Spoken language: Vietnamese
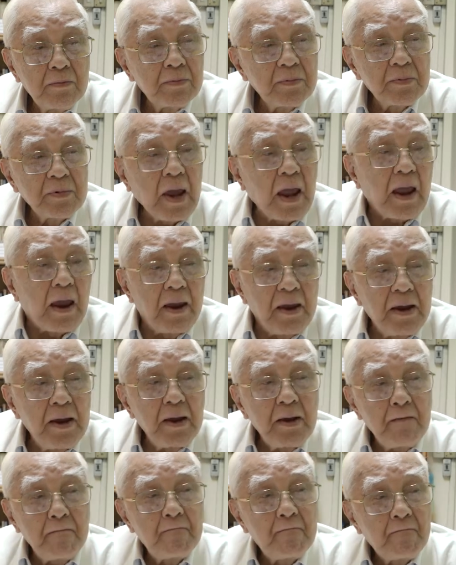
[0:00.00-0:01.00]
Nghề y
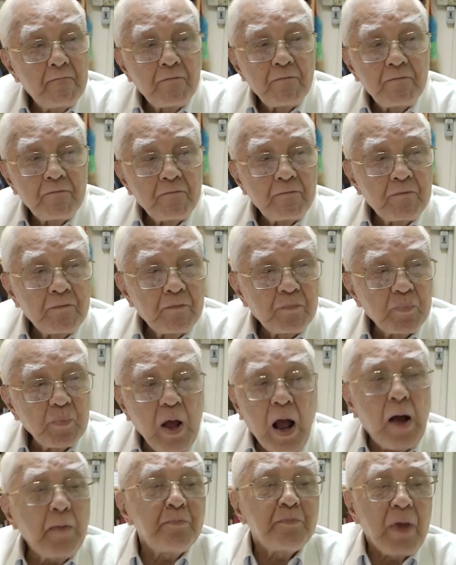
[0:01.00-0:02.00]
ấy, nó
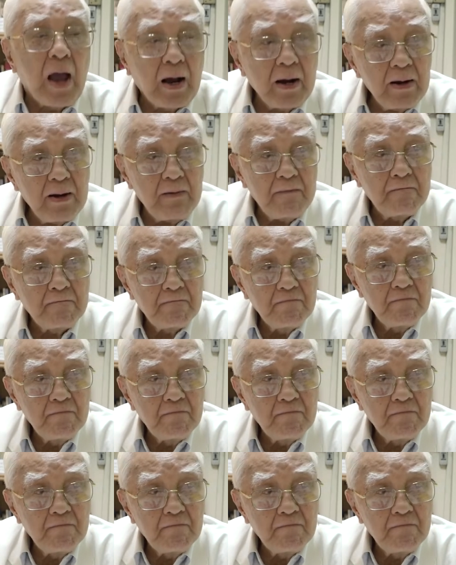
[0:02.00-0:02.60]
hấp dẫn lắm,